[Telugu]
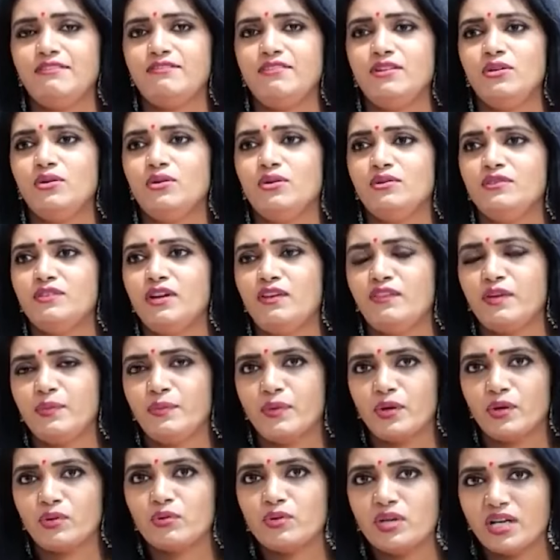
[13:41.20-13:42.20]
లైఫ్లో ఇన్వాల్వ్
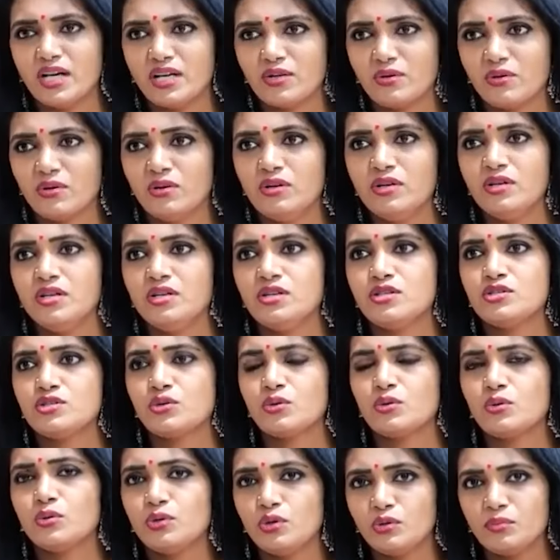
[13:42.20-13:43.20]
అయిపోయి ఉన్నారో సో
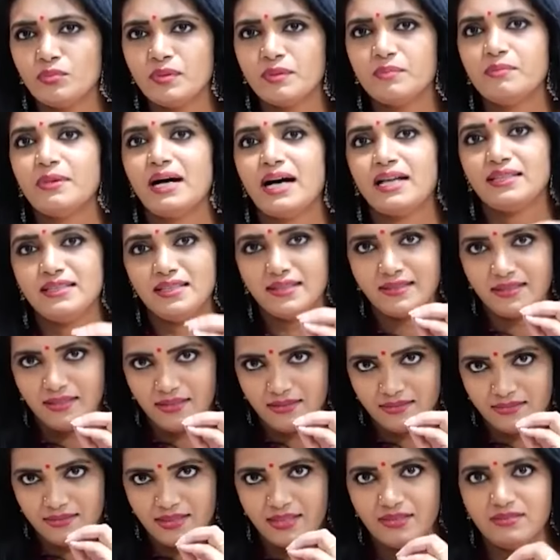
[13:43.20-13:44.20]
కుటుంబం బాధ్యత
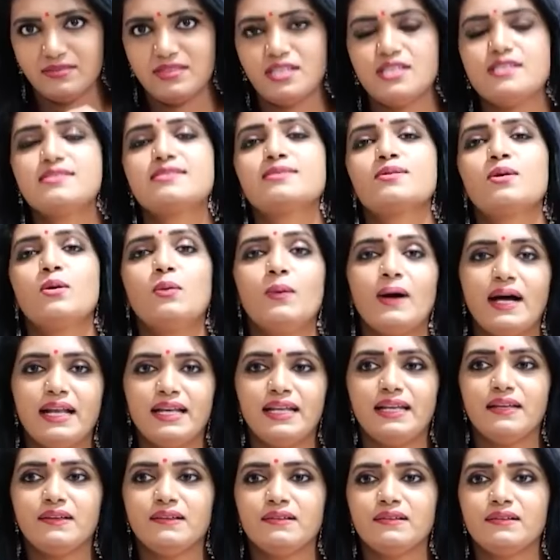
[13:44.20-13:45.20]
తను
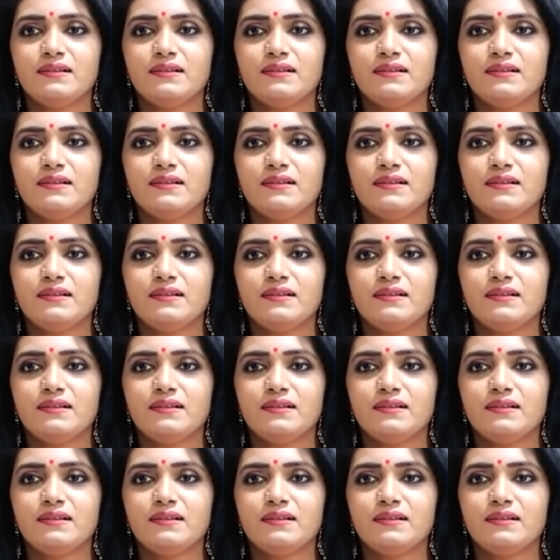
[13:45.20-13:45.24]
తీసుకోవాలి